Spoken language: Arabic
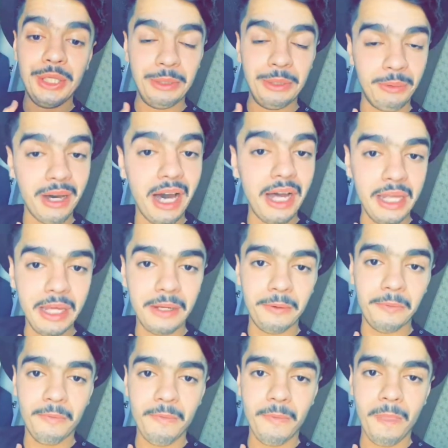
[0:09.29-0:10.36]
هنا
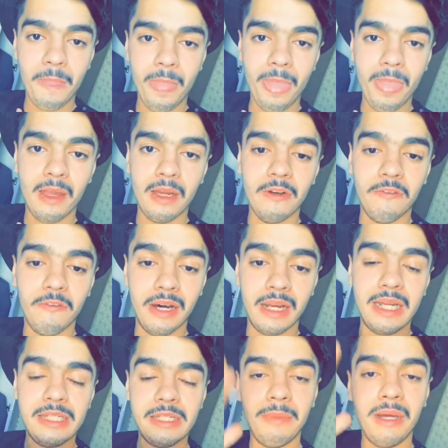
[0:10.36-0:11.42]
فأنا يا جماعة
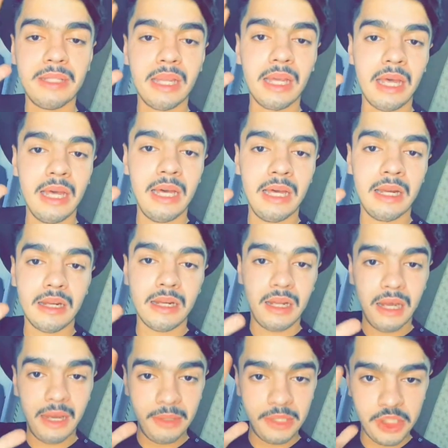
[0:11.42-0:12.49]
الخير
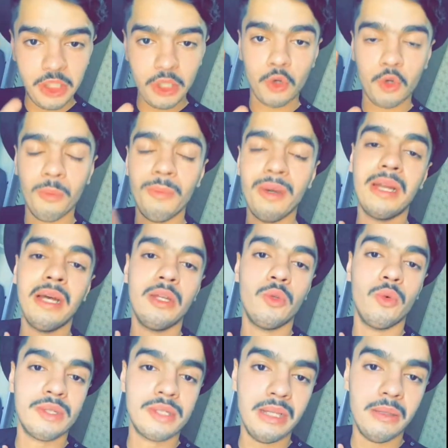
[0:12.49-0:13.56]
أبشركم أنا تواصلت
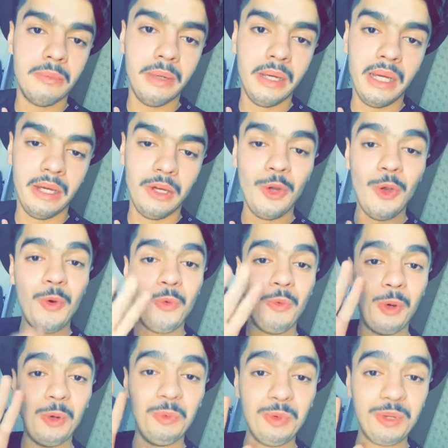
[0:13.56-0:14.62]
معه والأمور إن
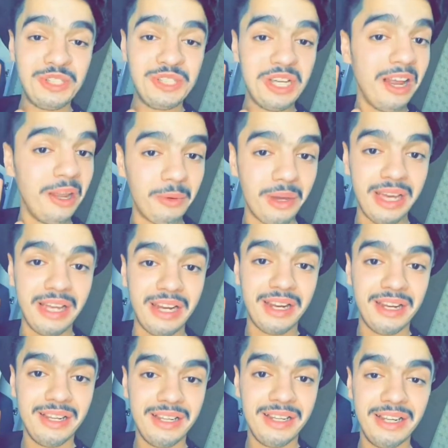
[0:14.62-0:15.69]
شاء الله بخير
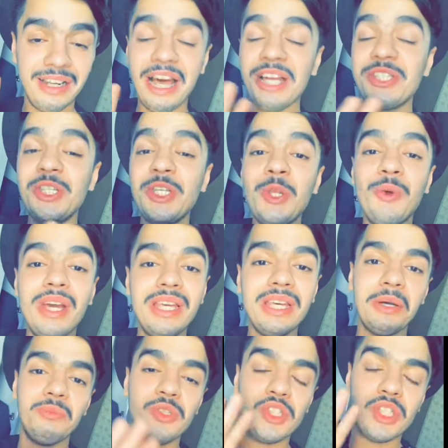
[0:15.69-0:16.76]
لا تشيلوا أي هم إن
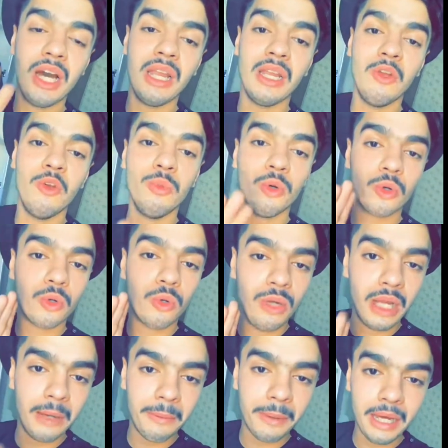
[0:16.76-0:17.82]
شاء الله الأمور كلها
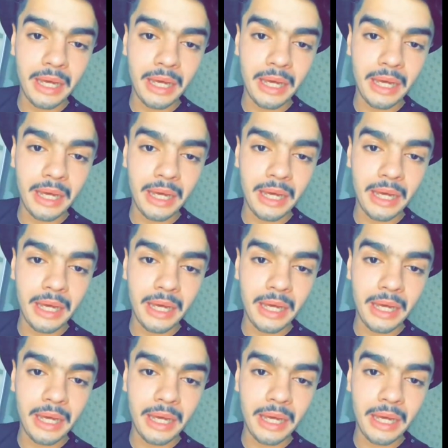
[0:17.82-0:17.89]
بخير